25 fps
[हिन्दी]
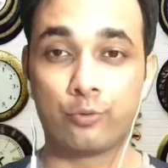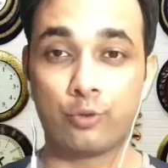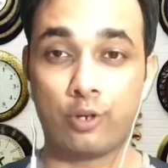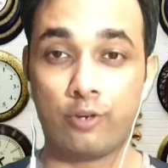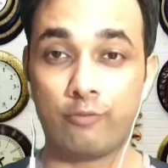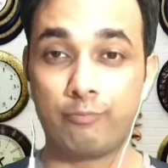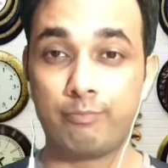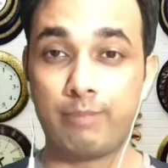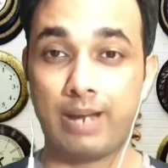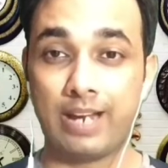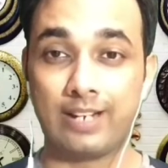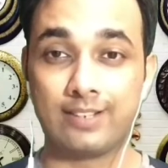
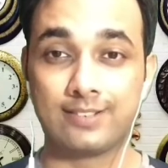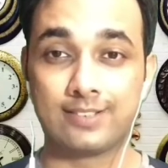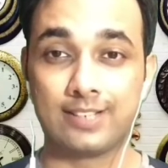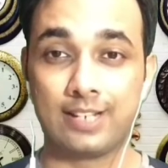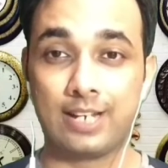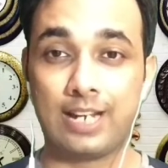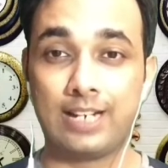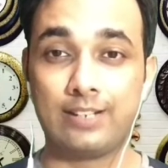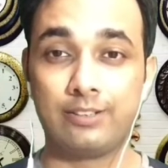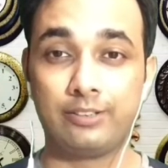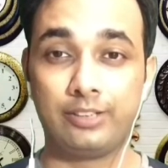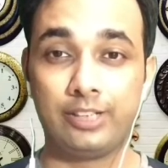सॉफ्ट बैंक से
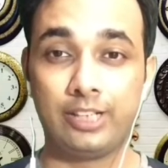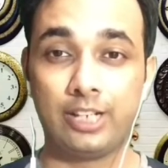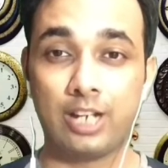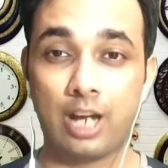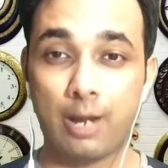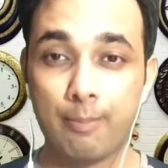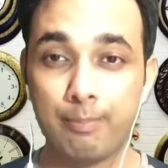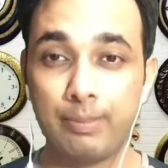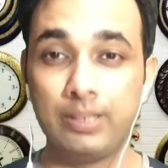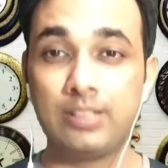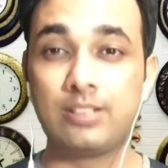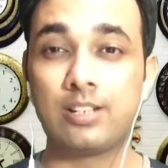एंड ये
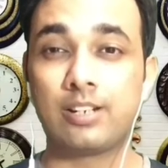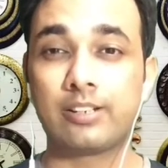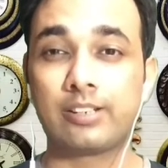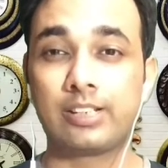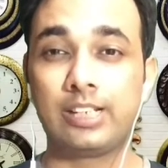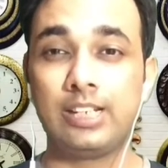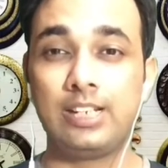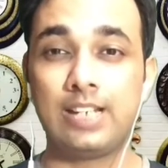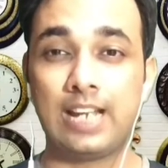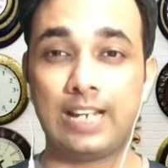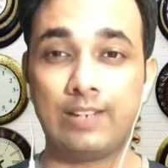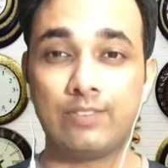अभी तक
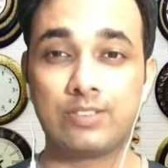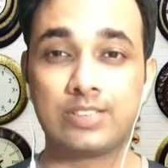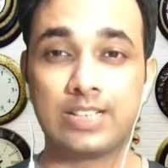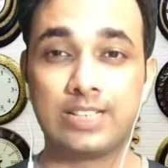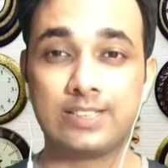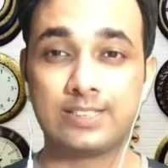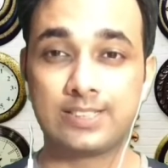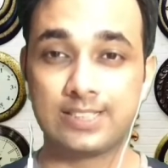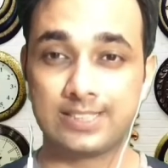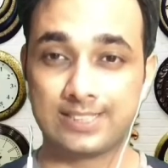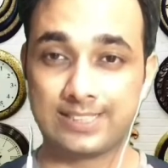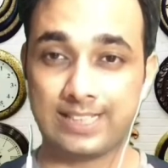की लाइफ
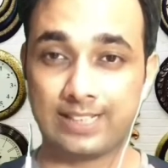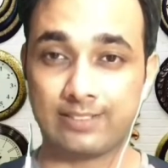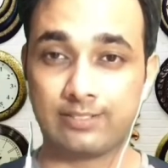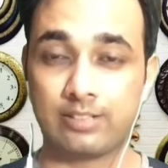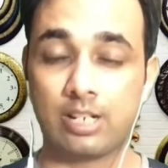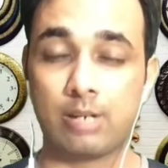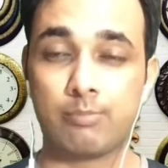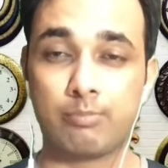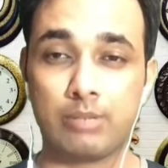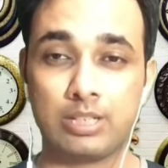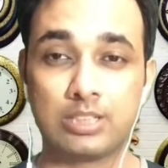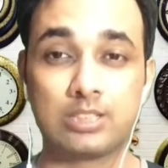साइंसेज
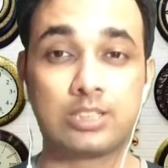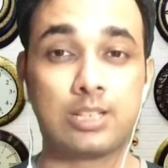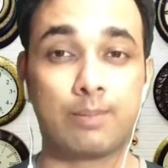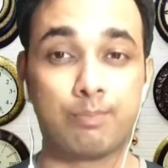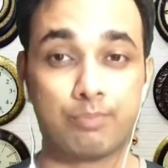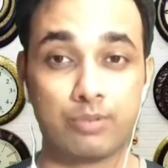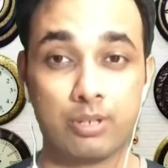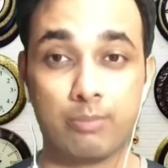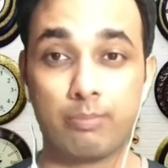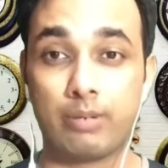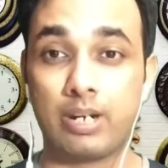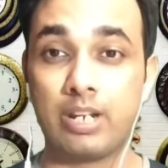सेक्टर में
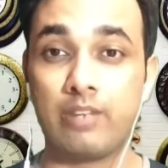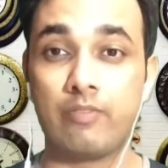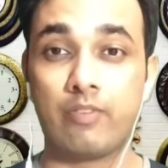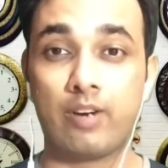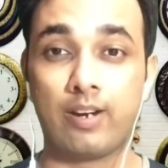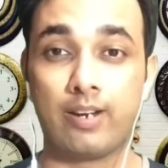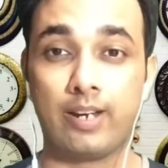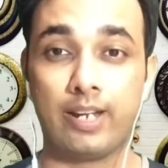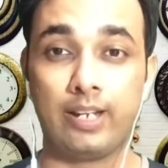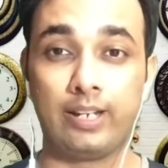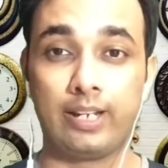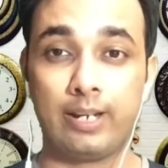सबसे बड़ी
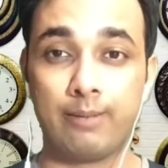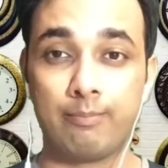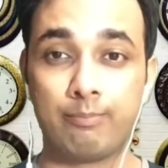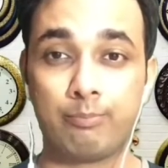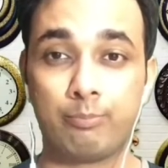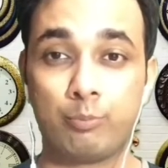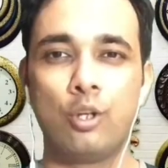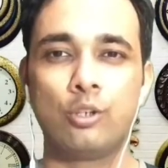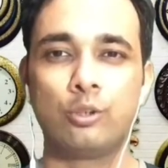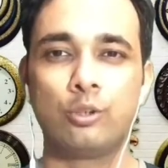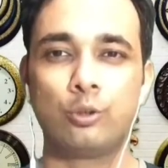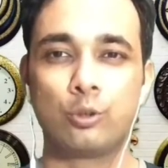फंडिंग है
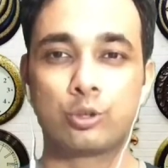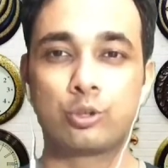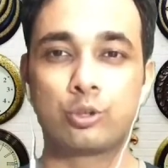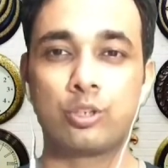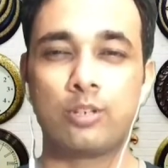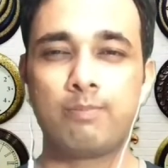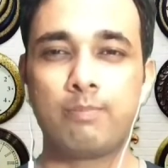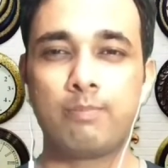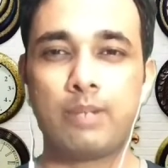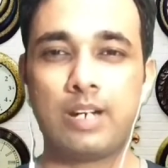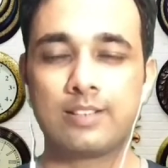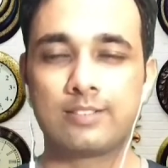दोस्तों
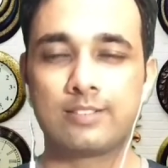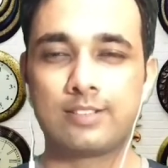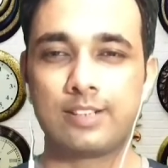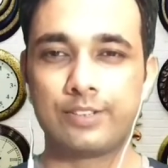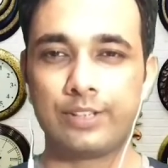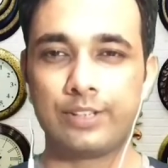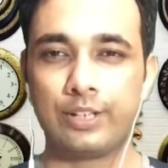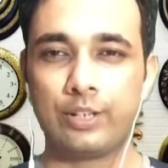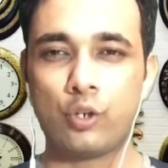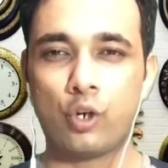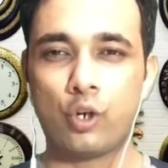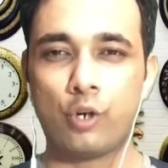अब बात
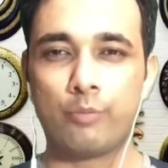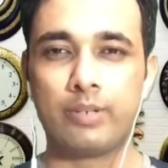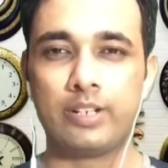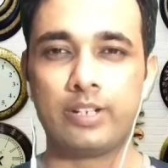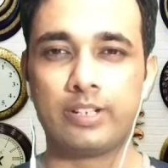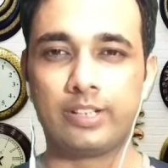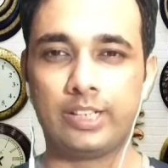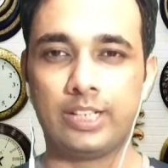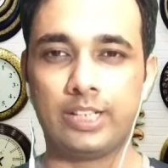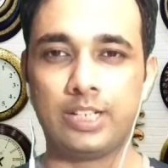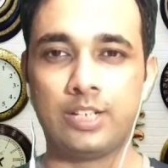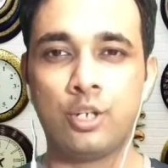करते हैं गवर्नमेंट
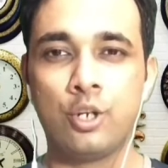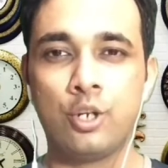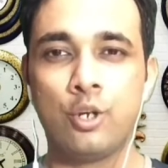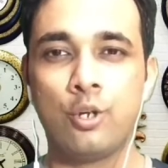की